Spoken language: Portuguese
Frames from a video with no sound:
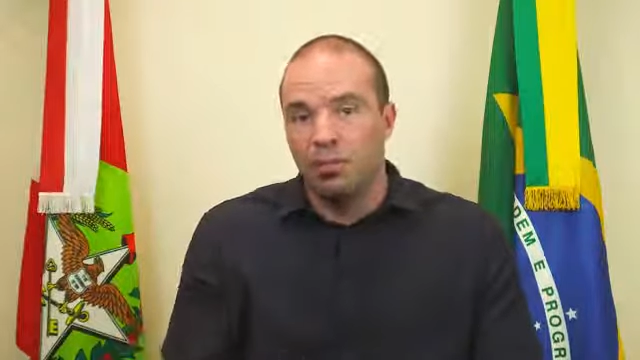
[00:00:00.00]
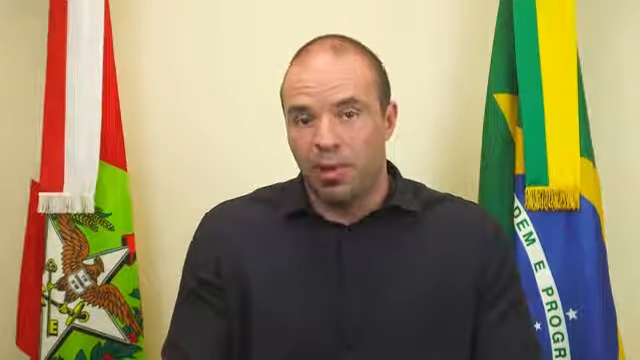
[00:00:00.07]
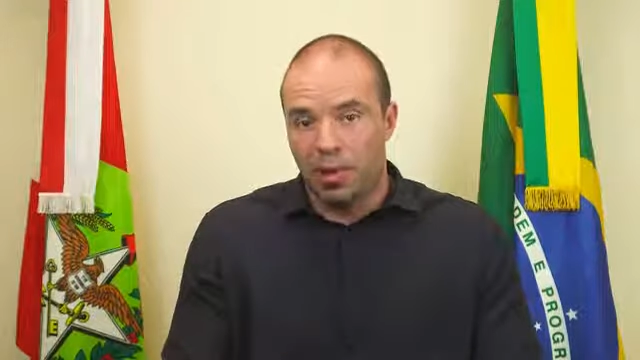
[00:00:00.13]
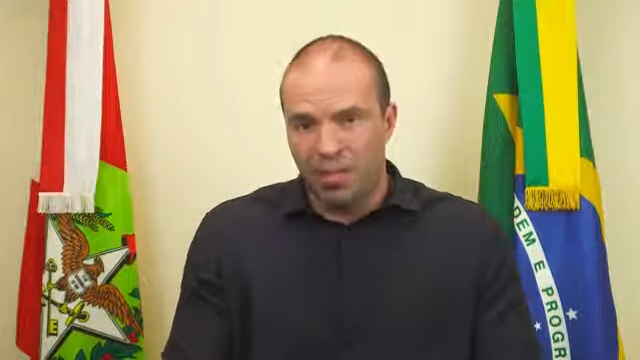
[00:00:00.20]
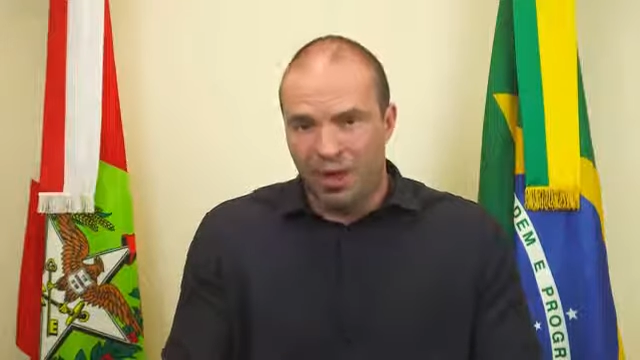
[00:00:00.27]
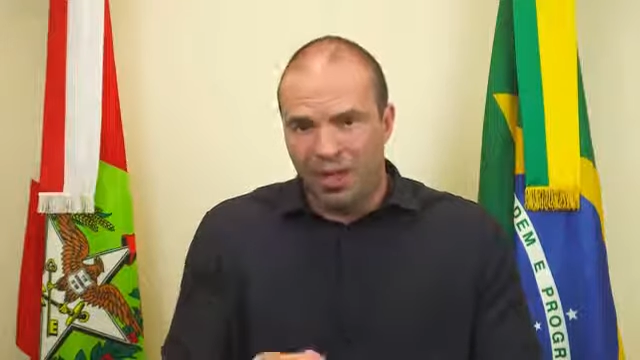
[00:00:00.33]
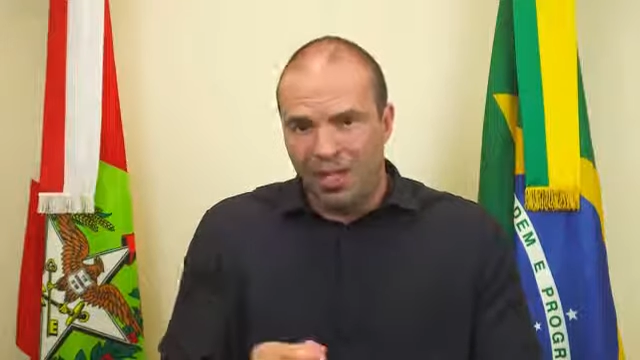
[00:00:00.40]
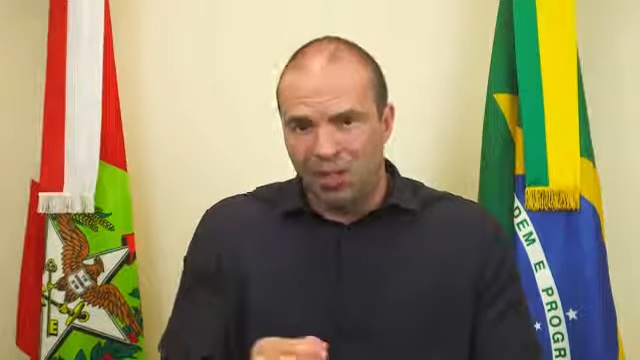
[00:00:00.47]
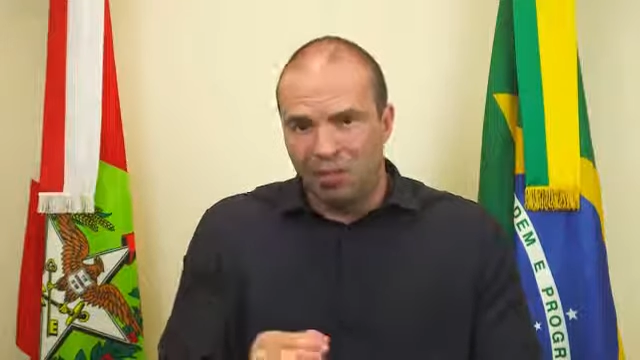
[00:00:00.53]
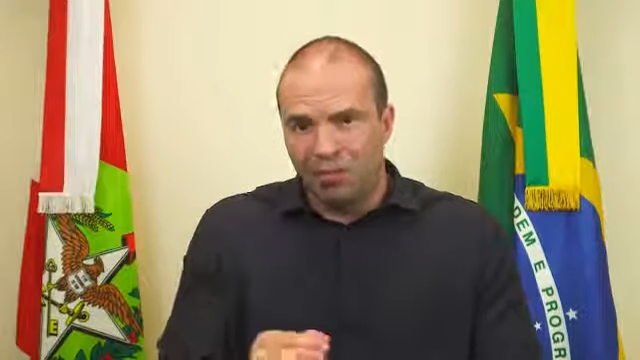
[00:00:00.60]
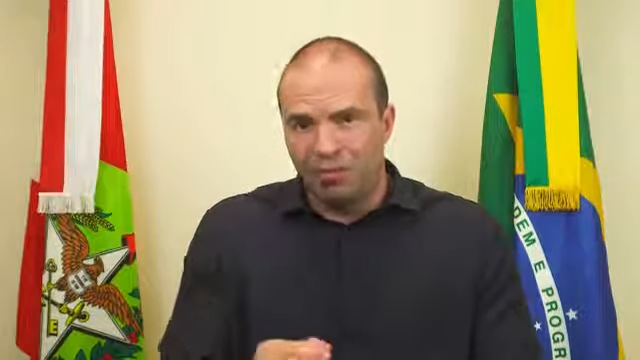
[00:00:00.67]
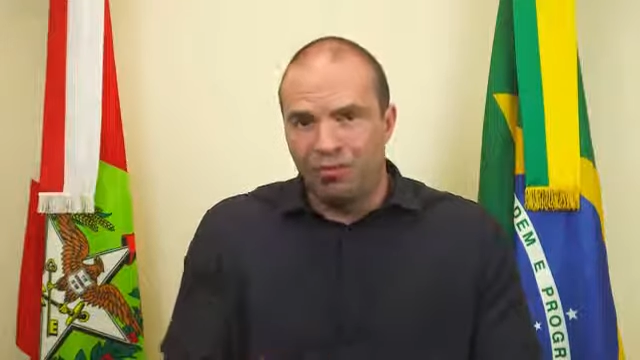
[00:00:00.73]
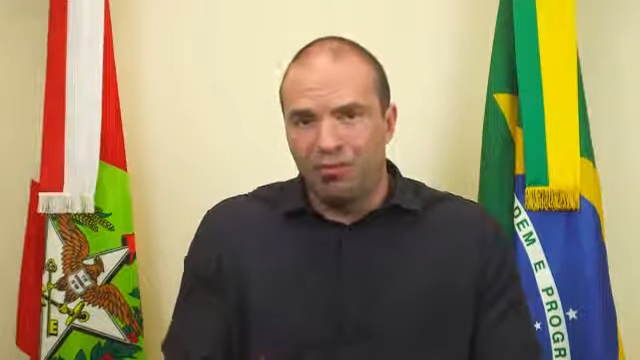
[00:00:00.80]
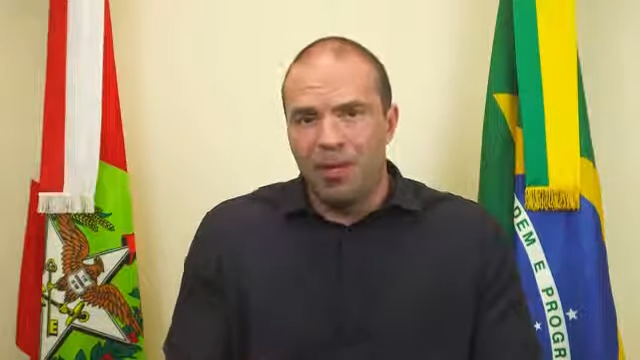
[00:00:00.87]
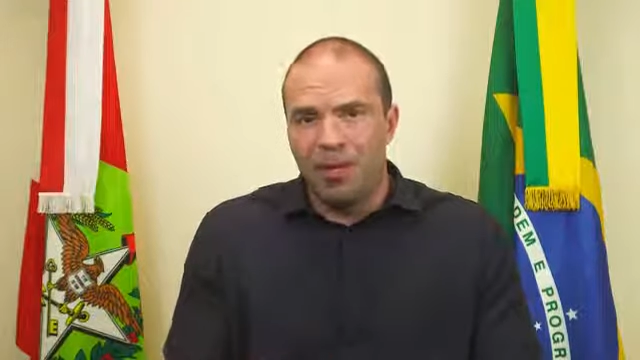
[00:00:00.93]

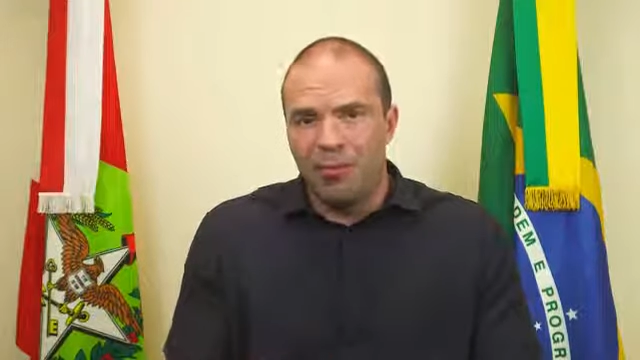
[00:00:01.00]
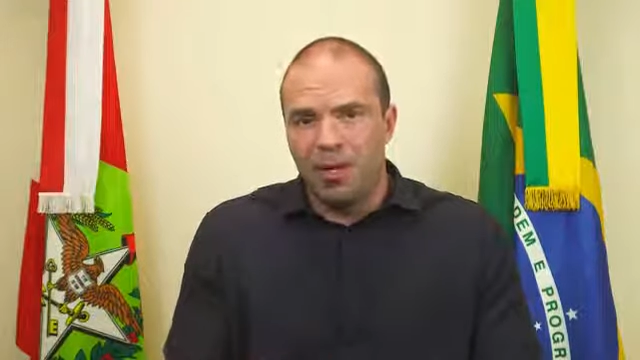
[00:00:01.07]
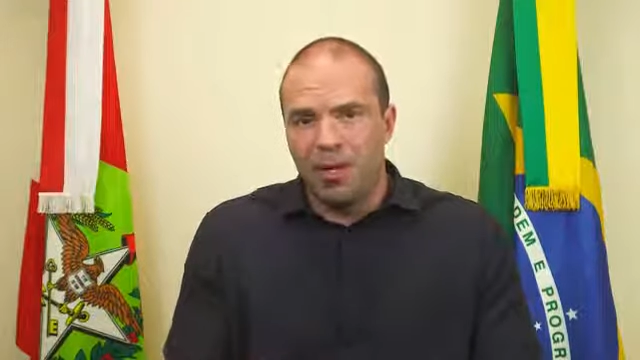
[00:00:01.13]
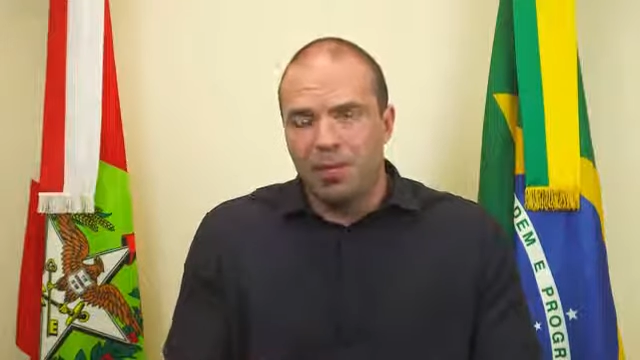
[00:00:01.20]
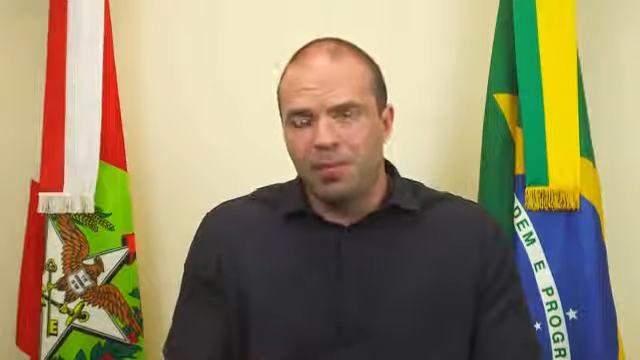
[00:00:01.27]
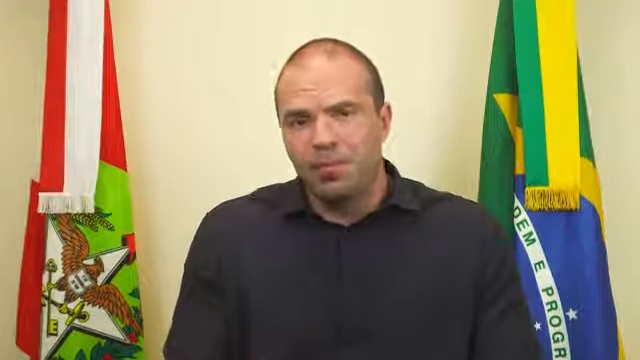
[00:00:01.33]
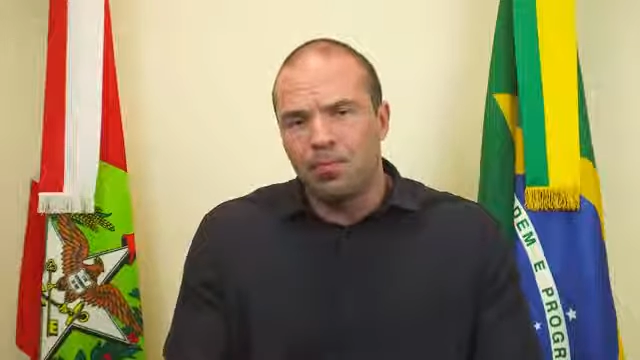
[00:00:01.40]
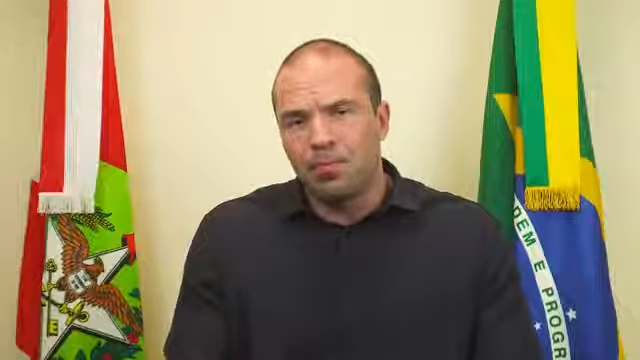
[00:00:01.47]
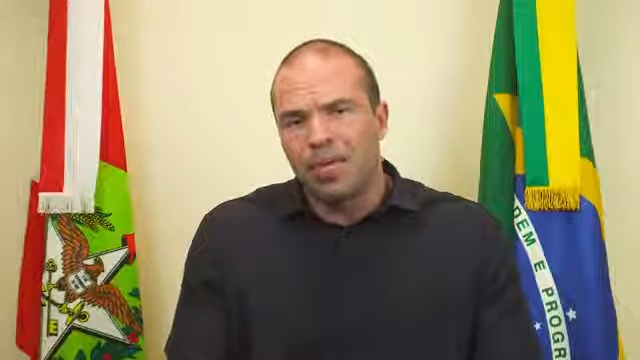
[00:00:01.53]
Permaneço firme